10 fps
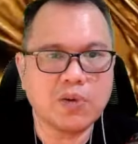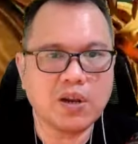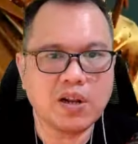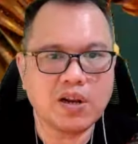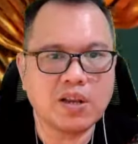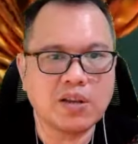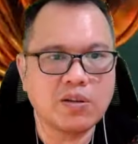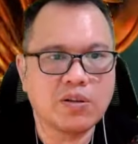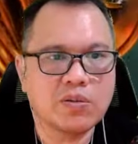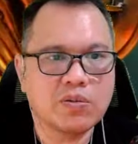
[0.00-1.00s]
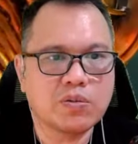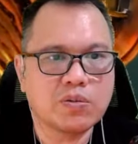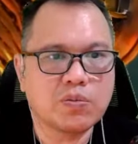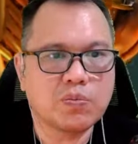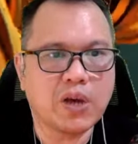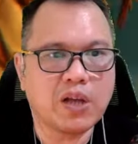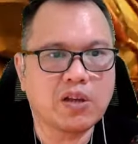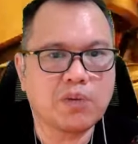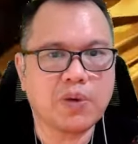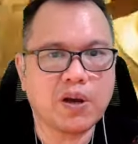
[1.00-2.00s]
gimana nih?
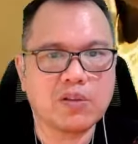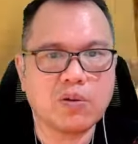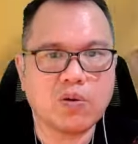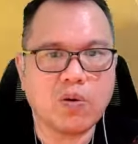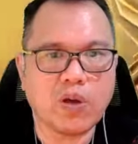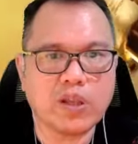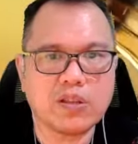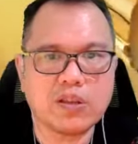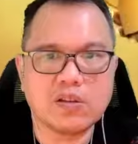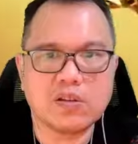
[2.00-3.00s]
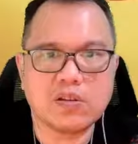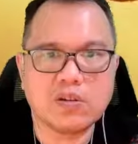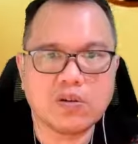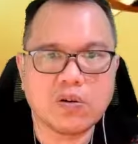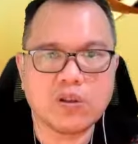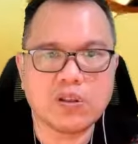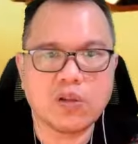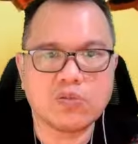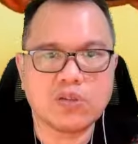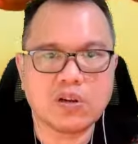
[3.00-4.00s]
Banyak banget roketnya. Roket
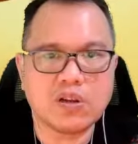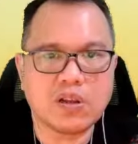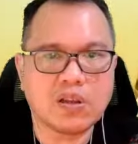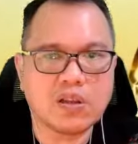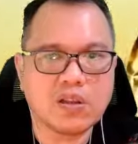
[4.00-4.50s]
launcher nih.